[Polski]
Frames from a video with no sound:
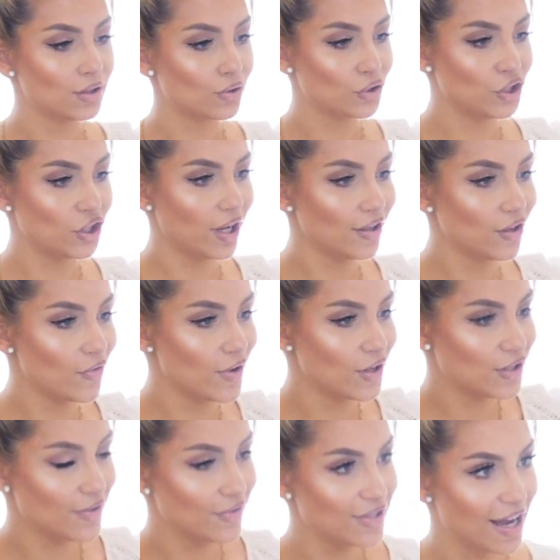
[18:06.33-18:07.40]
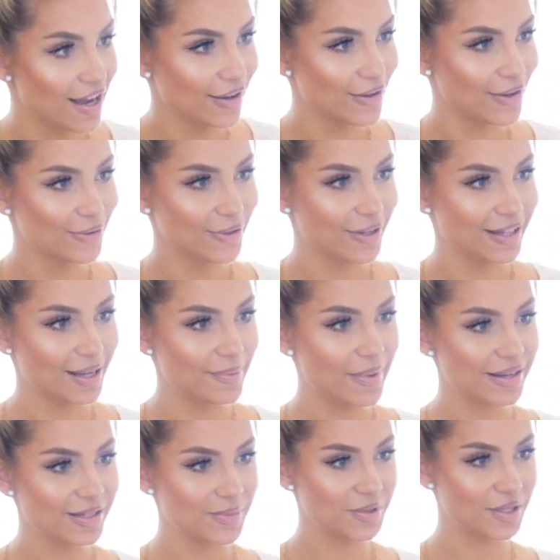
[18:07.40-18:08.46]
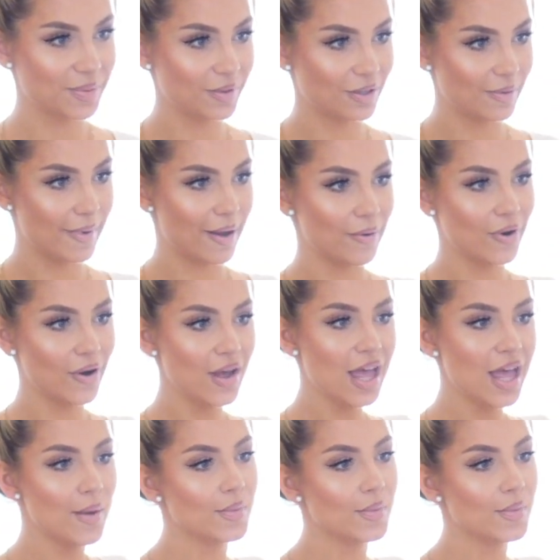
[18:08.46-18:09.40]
to średniowieczne wdzianko, które tak bardzo mi się spodobało.